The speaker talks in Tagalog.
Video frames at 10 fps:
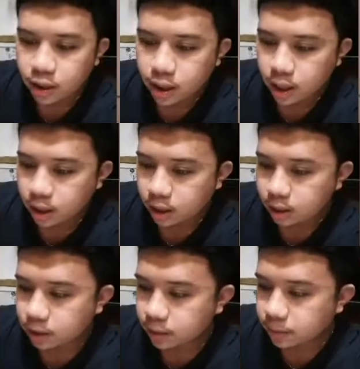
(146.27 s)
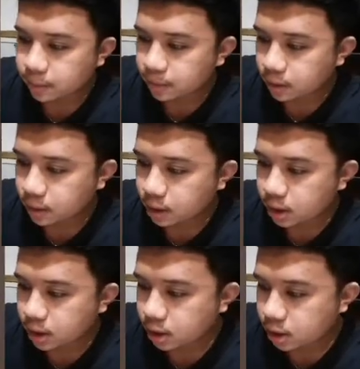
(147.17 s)
and
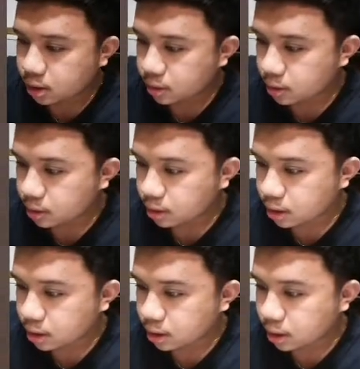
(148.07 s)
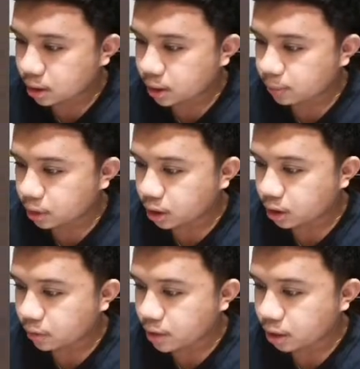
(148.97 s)
this this simple
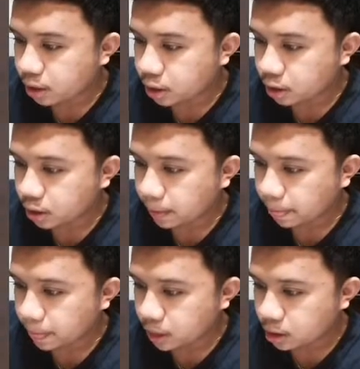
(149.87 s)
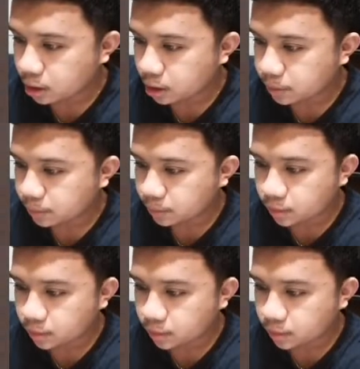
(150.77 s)
innovation um,